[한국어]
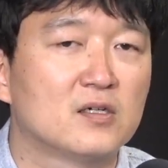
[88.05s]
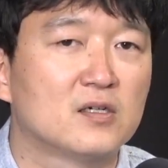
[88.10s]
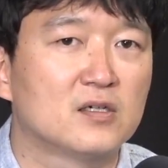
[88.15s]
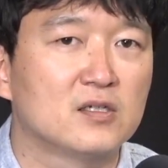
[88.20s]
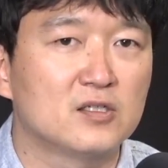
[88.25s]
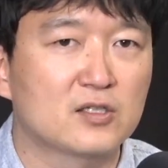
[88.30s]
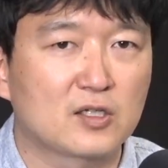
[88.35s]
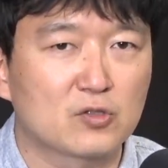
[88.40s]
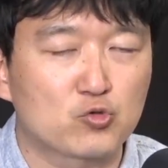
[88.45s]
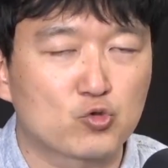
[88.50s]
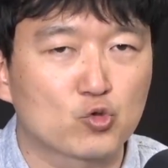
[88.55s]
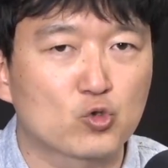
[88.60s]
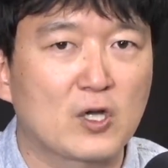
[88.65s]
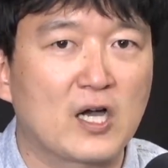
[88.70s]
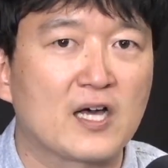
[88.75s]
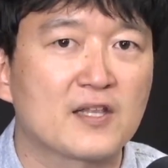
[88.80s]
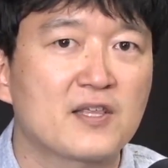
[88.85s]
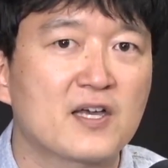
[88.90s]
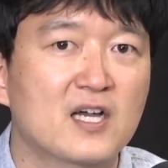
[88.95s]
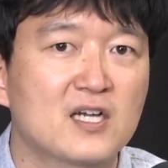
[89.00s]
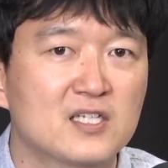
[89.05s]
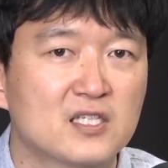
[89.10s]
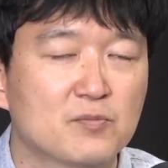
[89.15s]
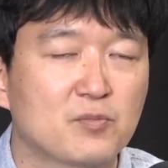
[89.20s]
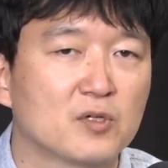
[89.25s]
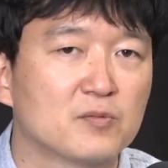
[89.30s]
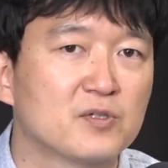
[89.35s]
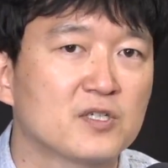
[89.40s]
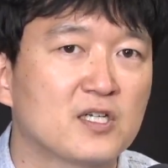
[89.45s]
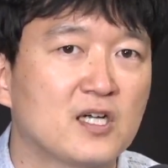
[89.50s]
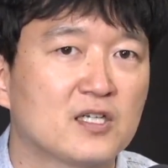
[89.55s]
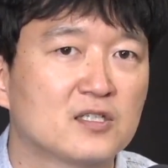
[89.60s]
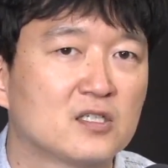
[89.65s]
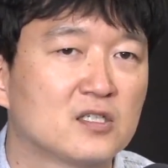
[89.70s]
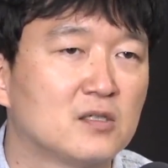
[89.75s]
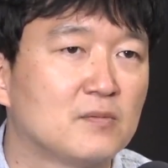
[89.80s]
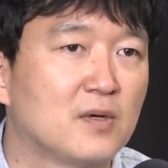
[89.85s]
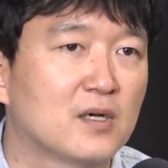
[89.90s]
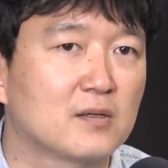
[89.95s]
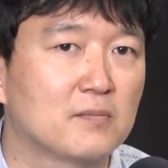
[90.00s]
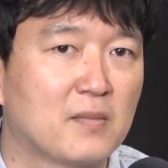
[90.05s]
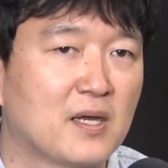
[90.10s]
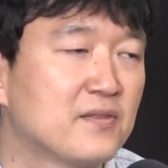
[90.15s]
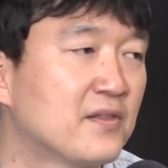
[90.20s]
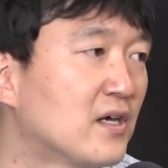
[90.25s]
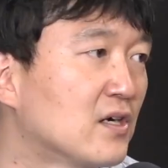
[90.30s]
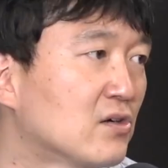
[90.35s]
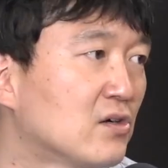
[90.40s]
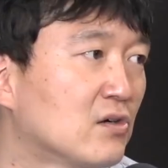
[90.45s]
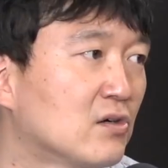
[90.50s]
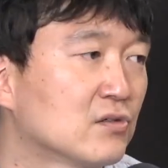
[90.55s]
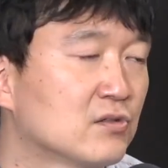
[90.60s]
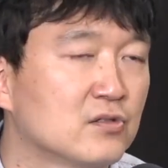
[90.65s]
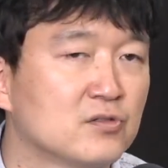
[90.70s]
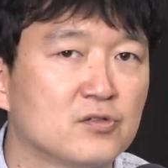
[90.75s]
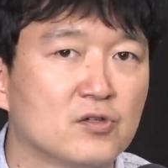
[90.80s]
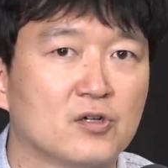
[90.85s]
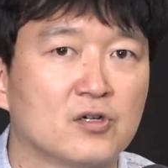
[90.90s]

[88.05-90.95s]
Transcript: 이렇게 쭉 가다가 이제 법인카드를 만난 거거든요.